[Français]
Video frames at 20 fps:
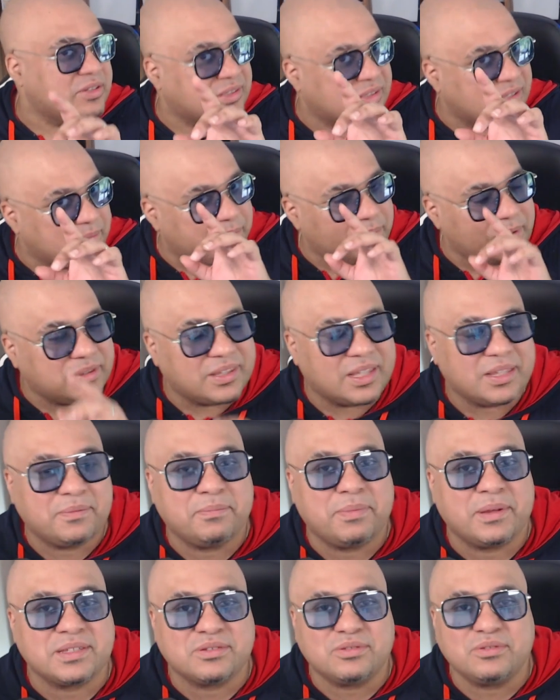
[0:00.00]
c'est peut-être
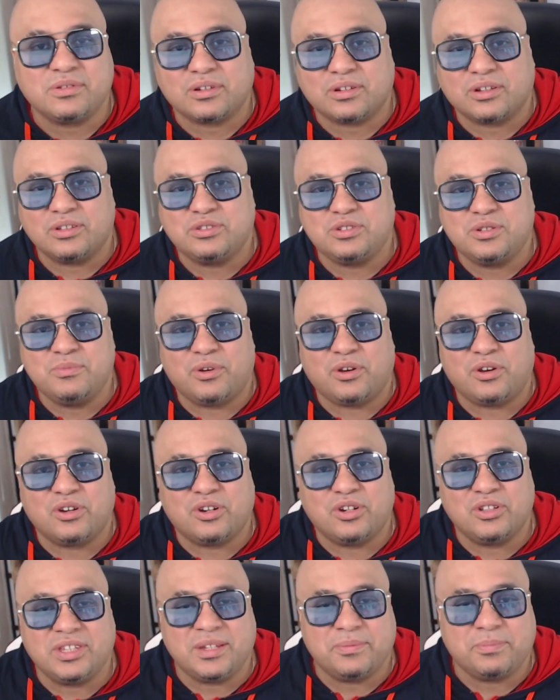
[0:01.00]
pas sûr que tu me
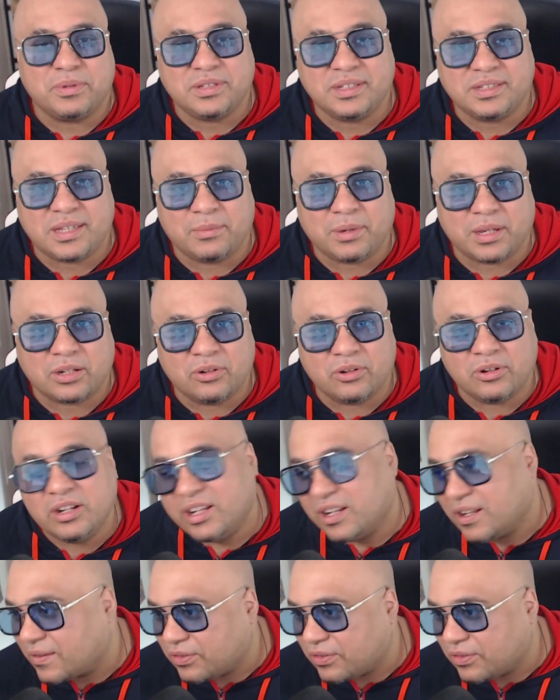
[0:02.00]
reconnais, petit abricot.